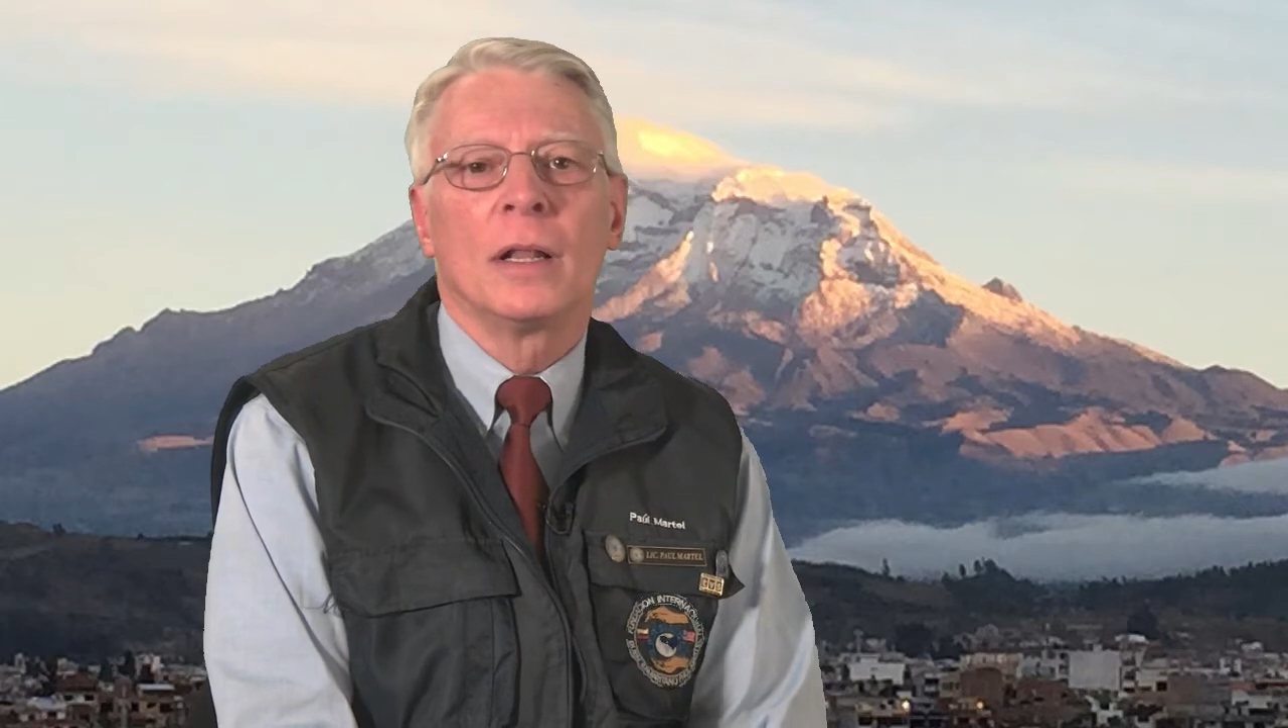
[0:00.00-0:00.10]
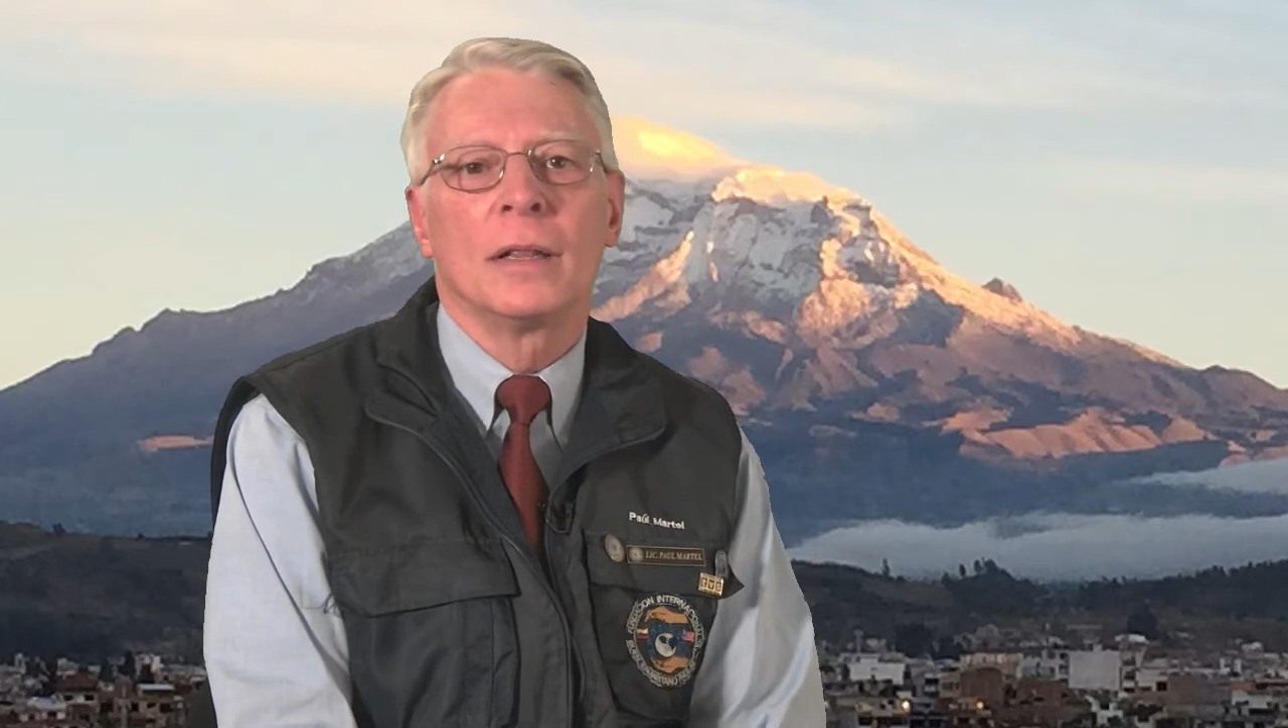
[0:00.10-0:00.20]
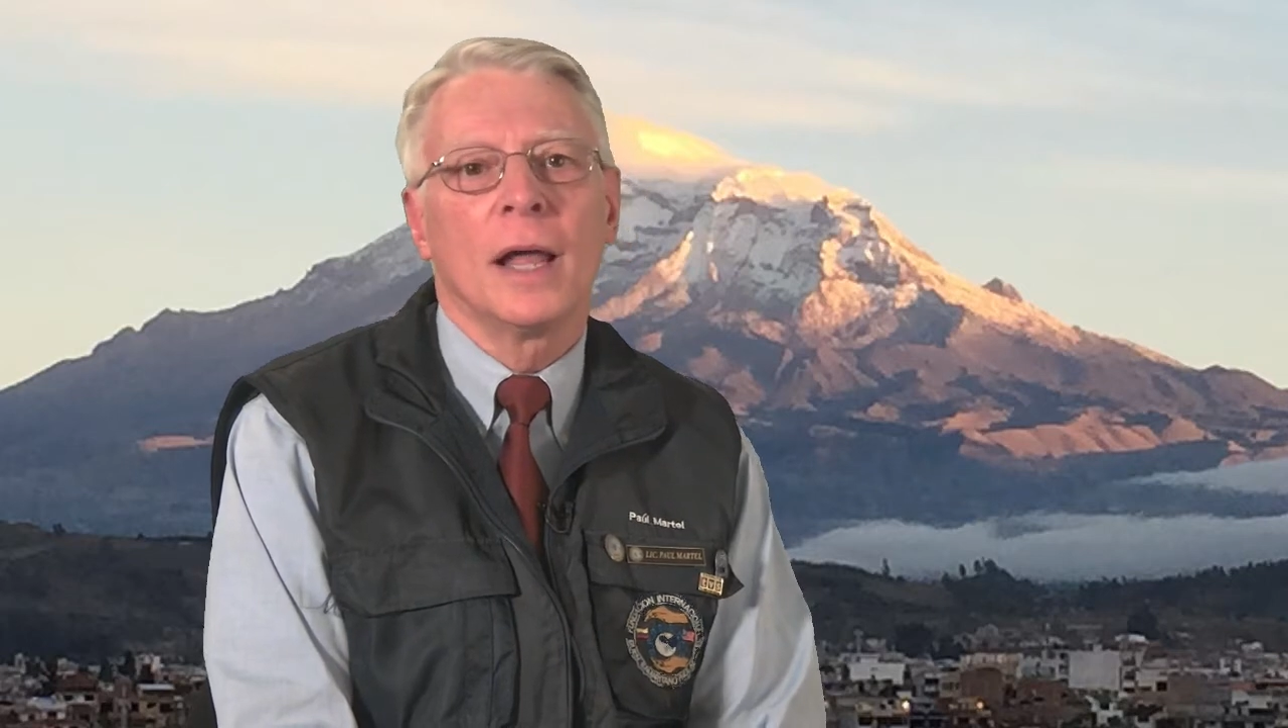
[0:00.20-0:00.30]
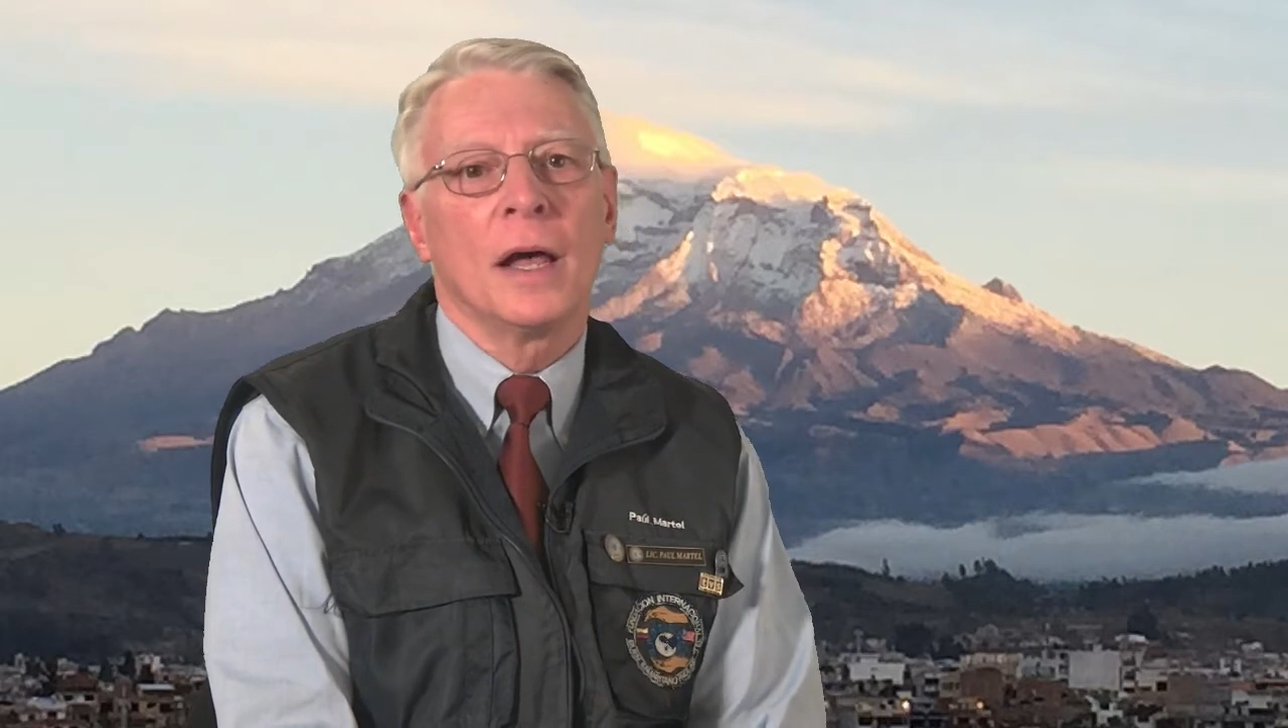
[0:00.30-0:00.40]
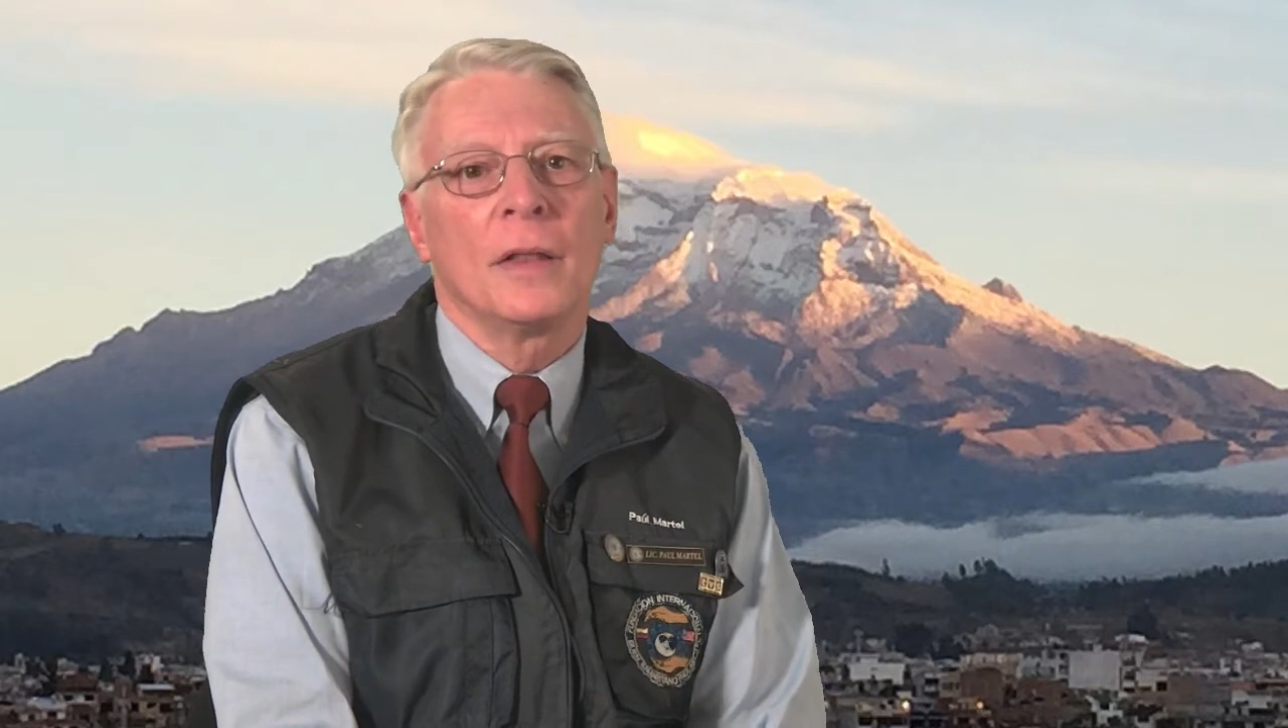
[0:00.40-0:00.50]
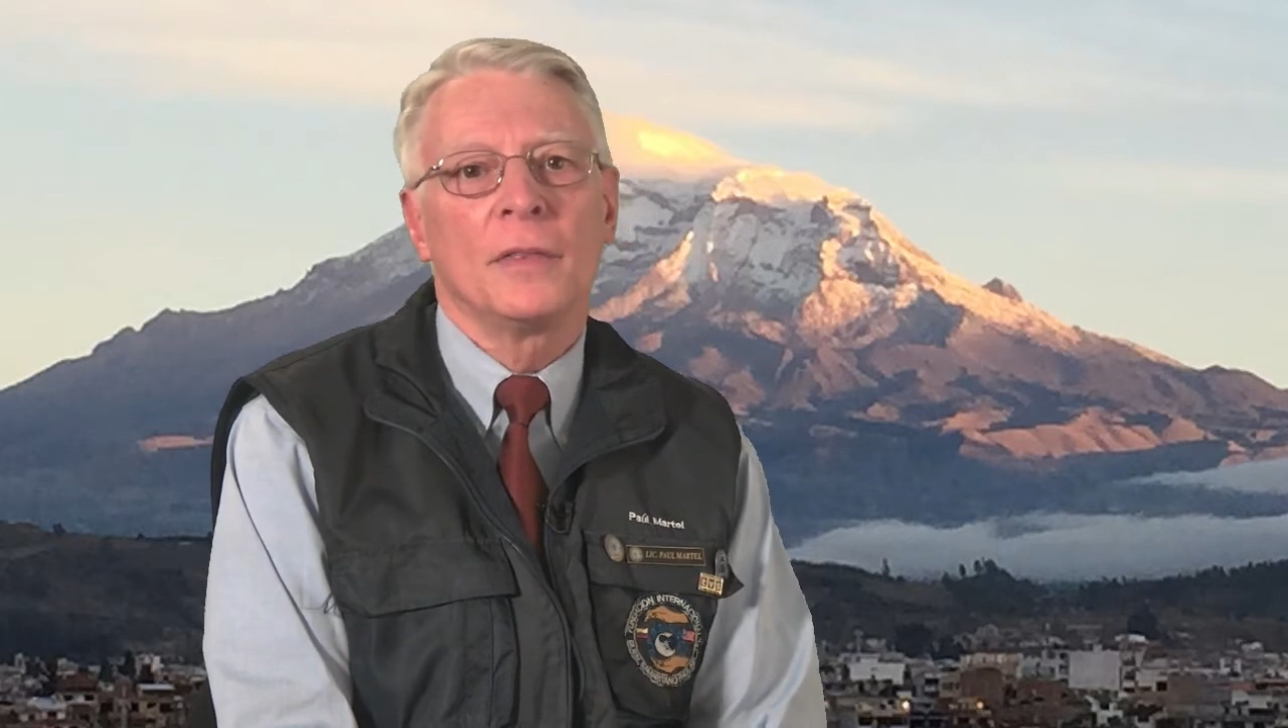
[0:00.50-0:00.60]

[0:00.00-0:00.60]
la